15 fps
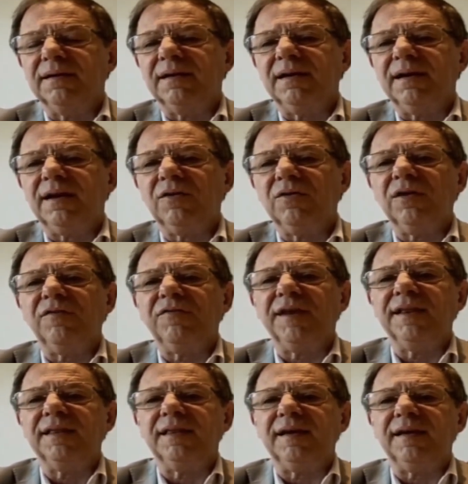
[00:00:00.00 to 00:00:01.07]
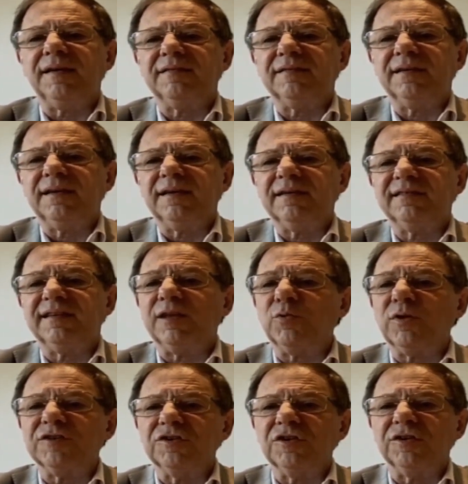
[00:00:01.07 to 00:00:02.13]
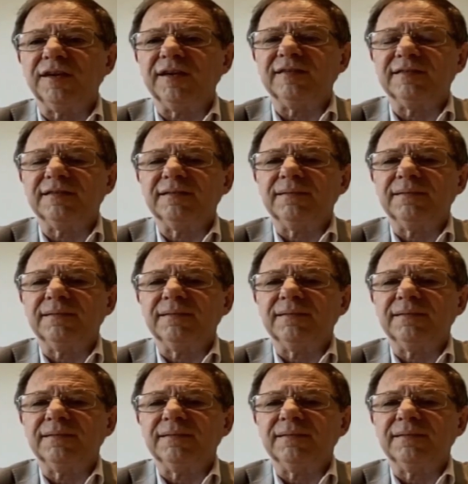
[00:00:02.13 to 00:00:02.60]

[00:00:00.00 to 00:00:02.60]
en las diferentes situaciones